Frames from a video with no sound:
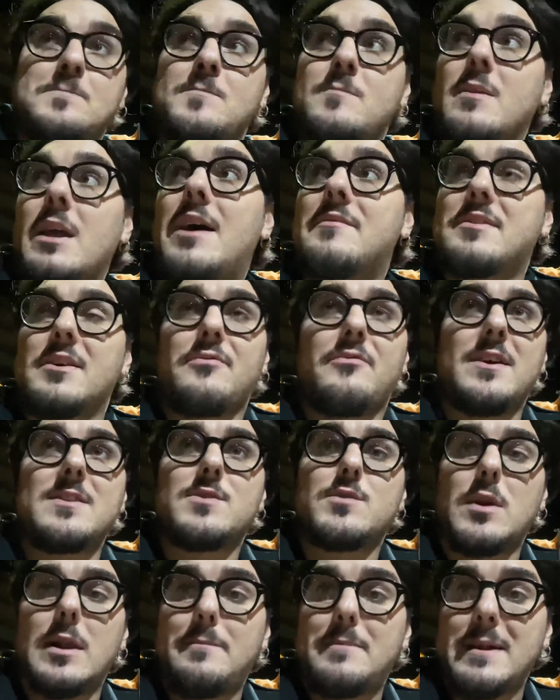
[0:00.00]
avrà
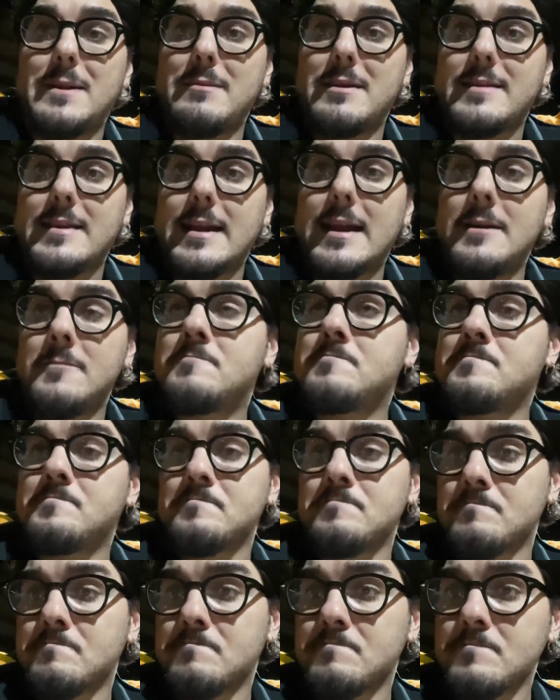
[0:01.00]
fatto le prime tre
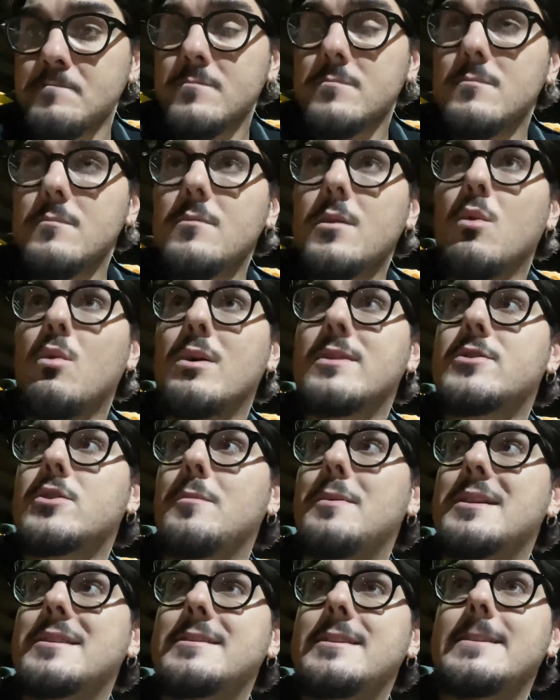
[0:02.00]
quattro
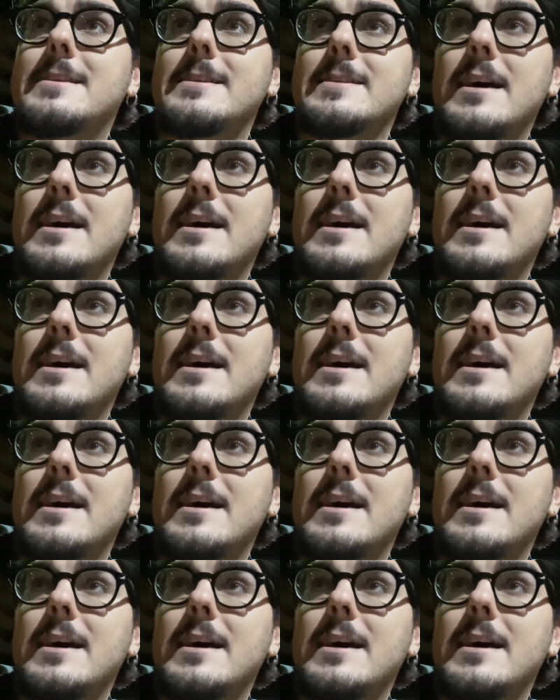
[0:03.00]
partite